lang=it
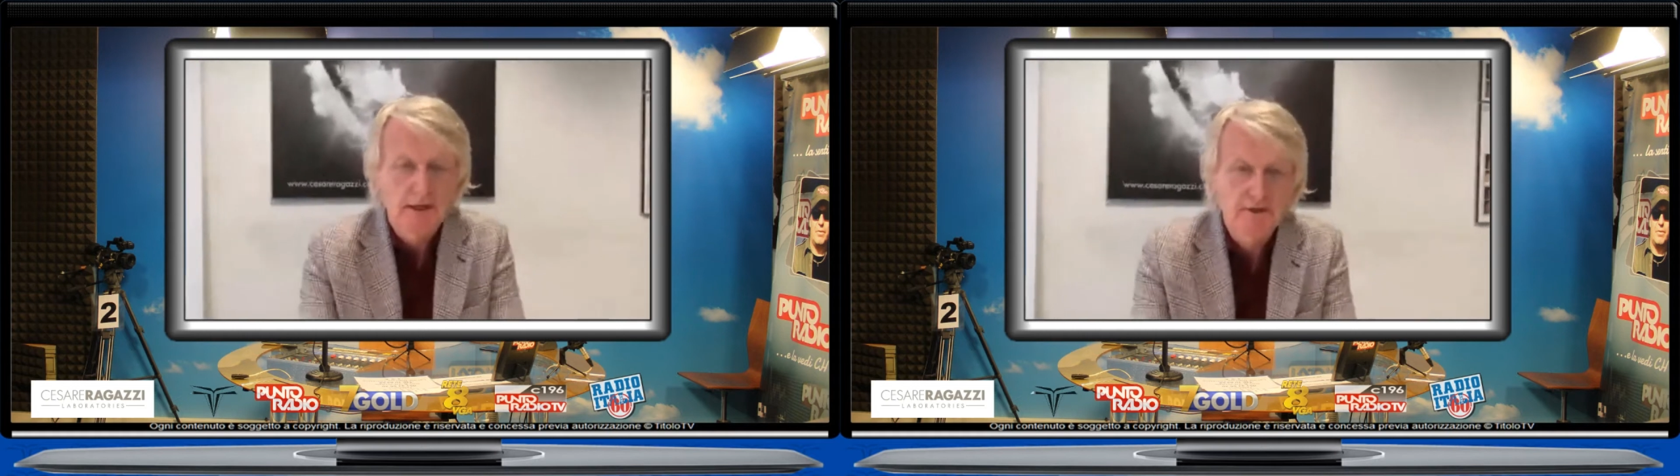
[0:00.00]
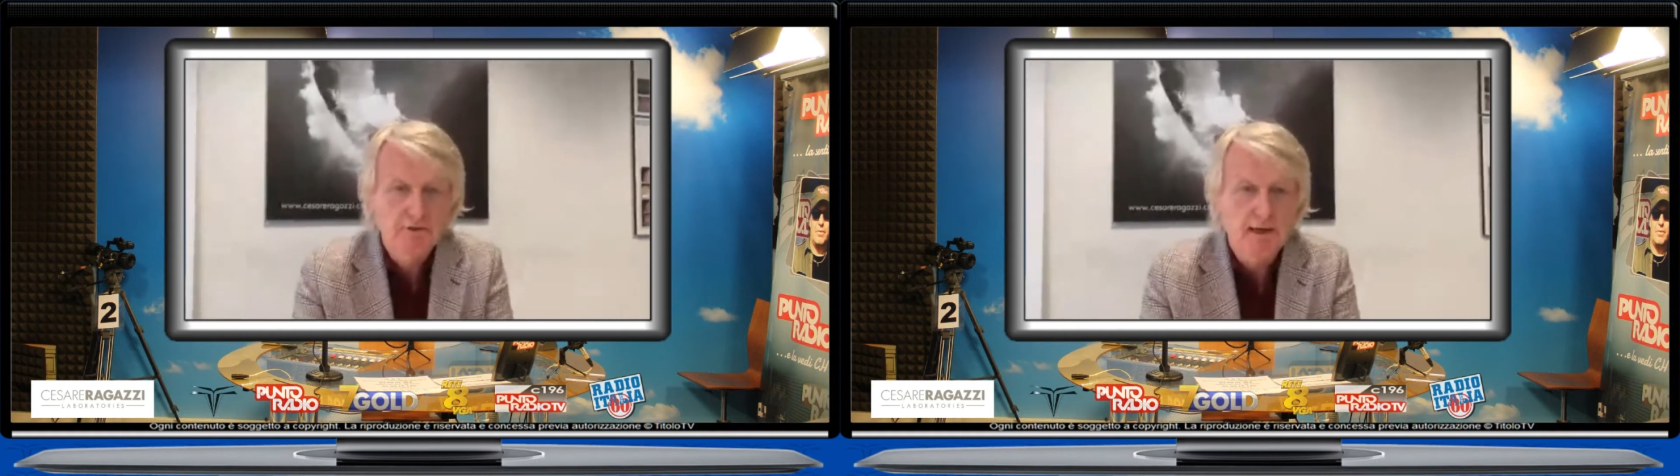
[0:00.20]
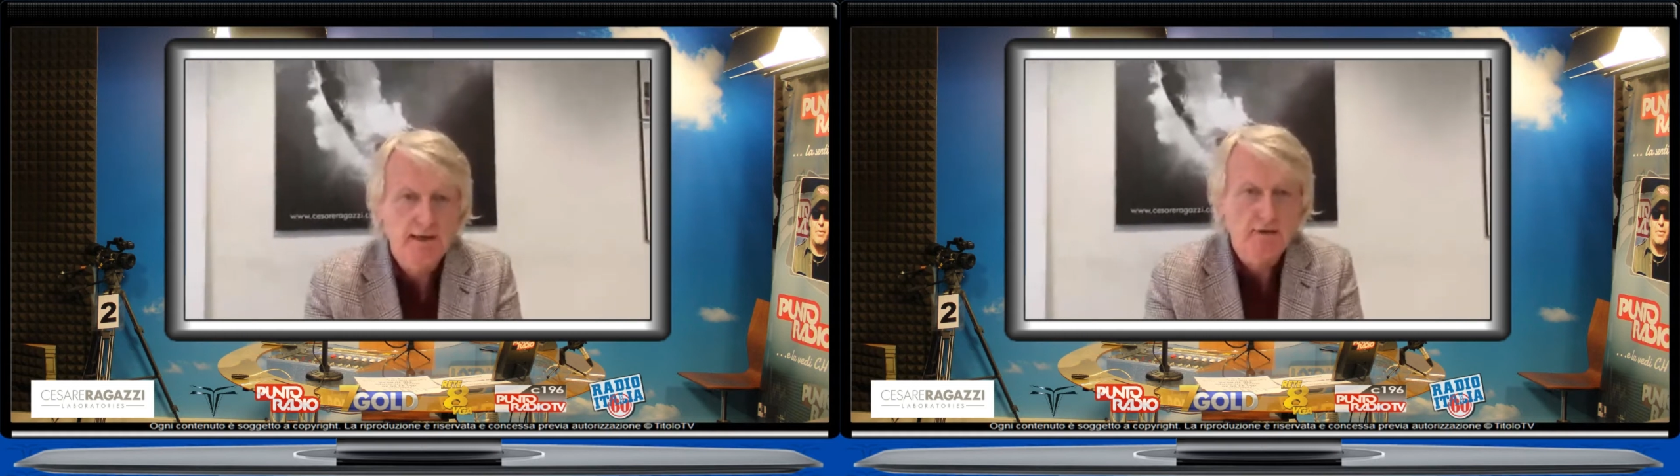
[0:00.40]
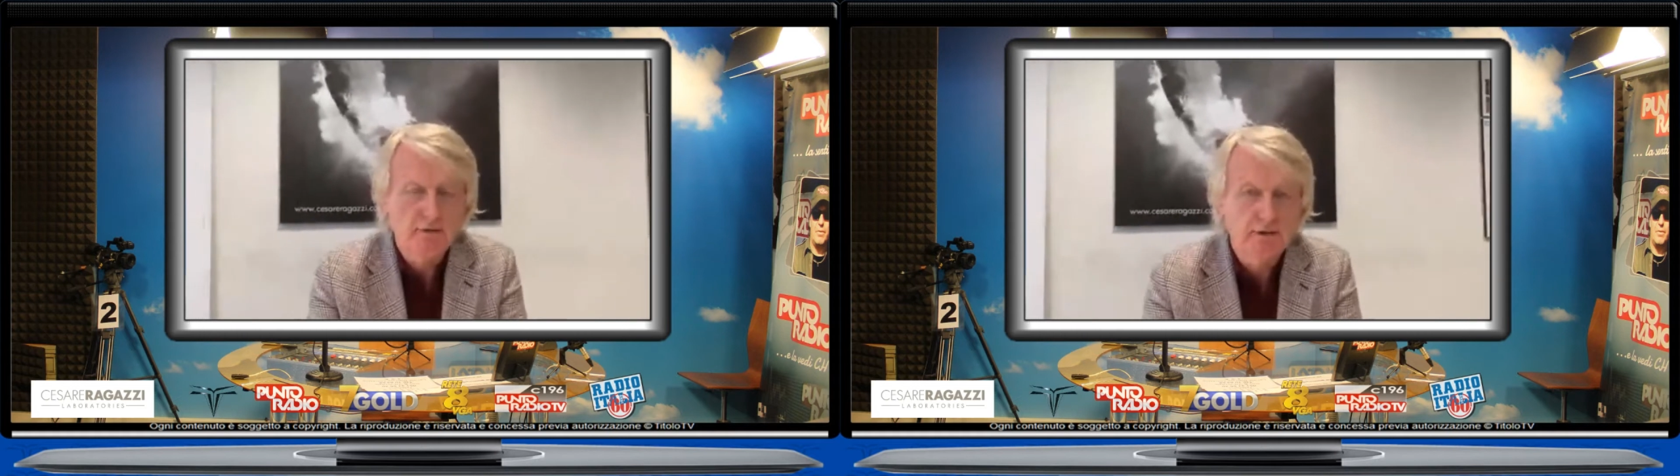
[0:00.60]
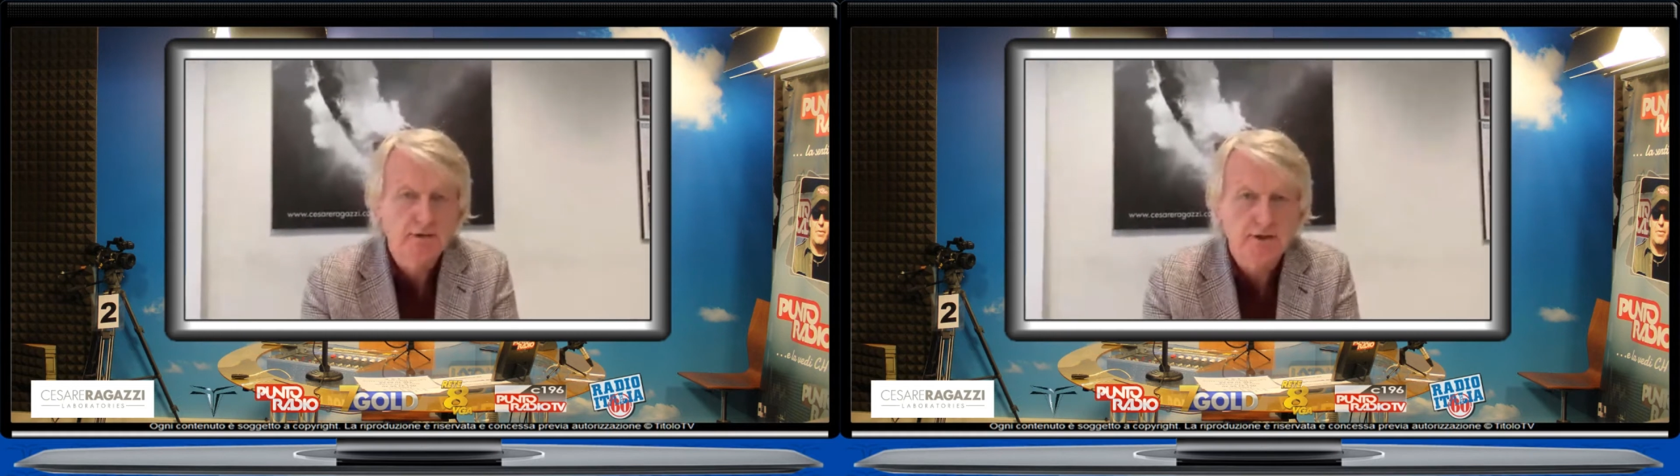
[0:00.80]
e cioè che
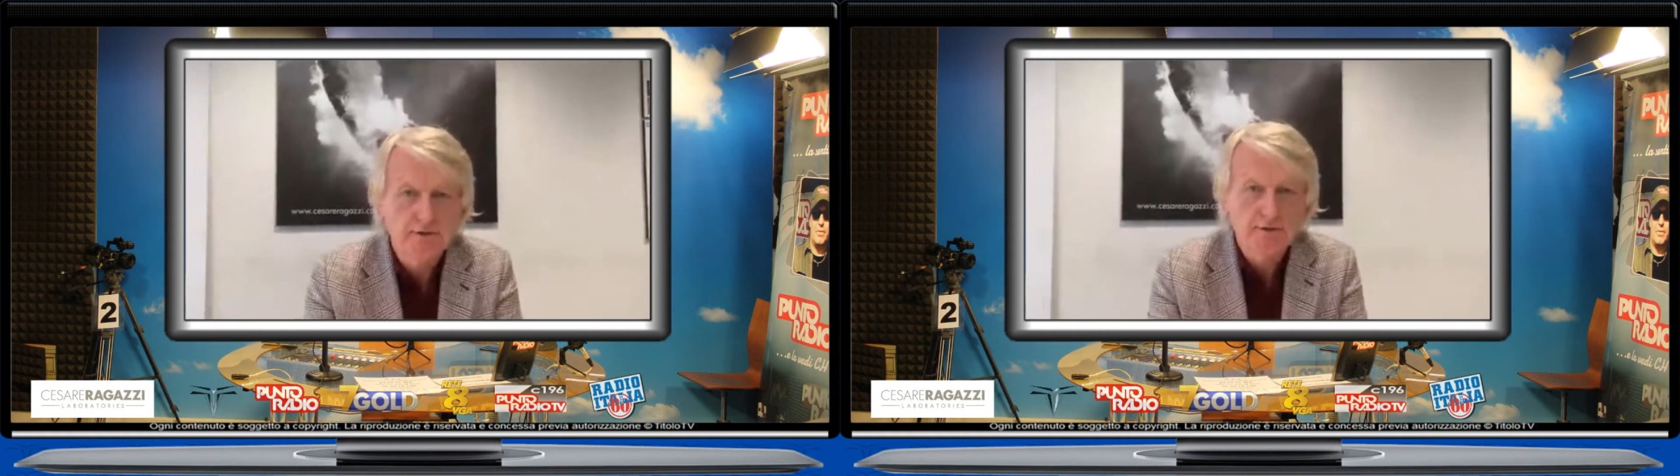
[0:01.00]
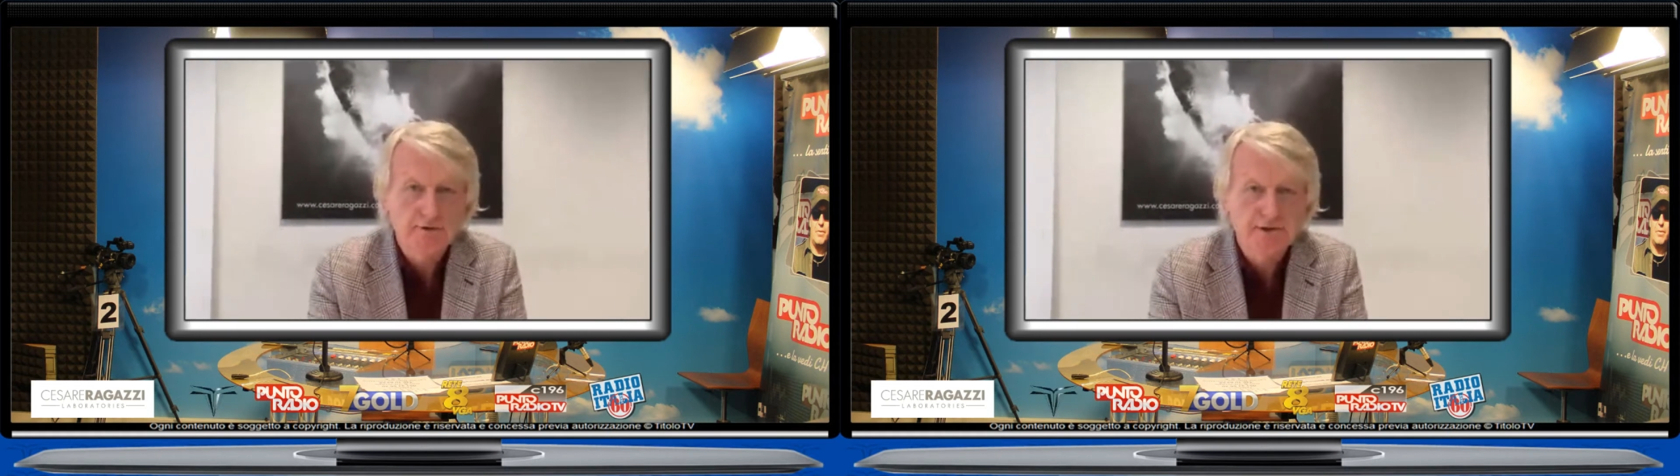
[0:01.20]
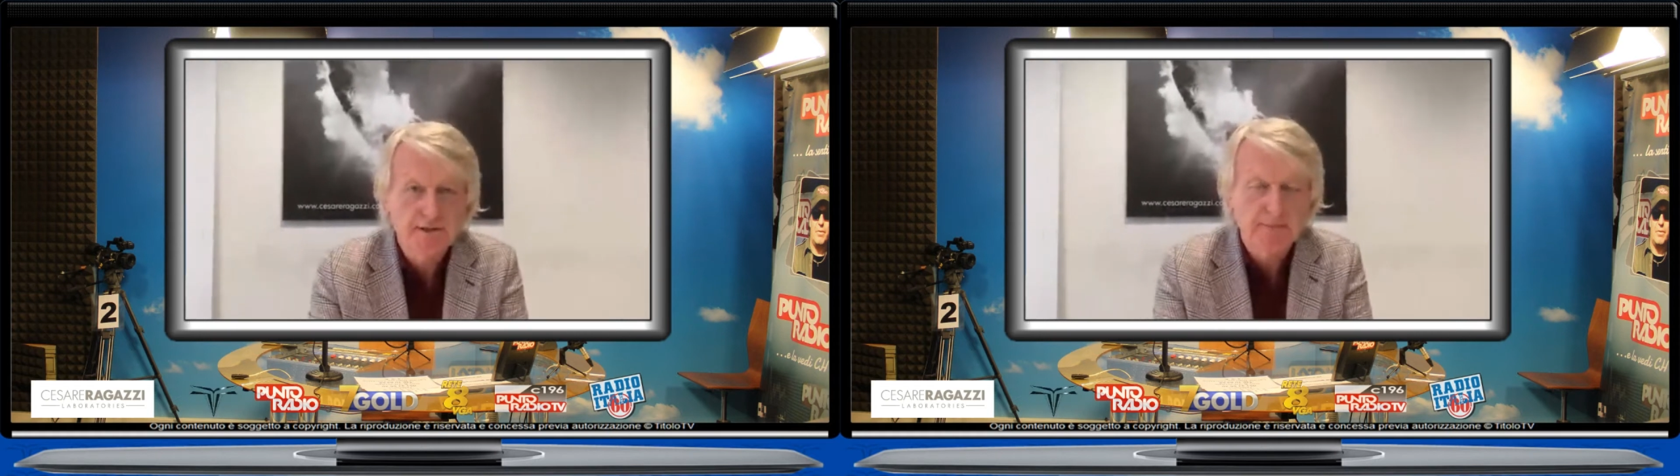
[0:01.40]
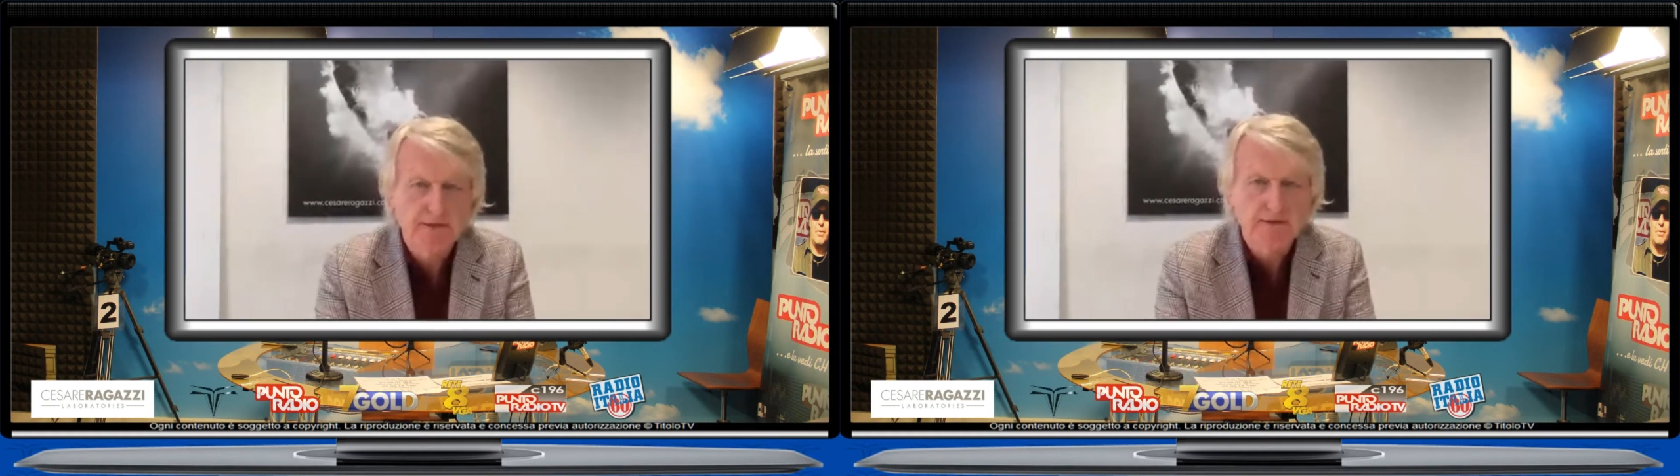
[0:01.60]
con il nostro sistema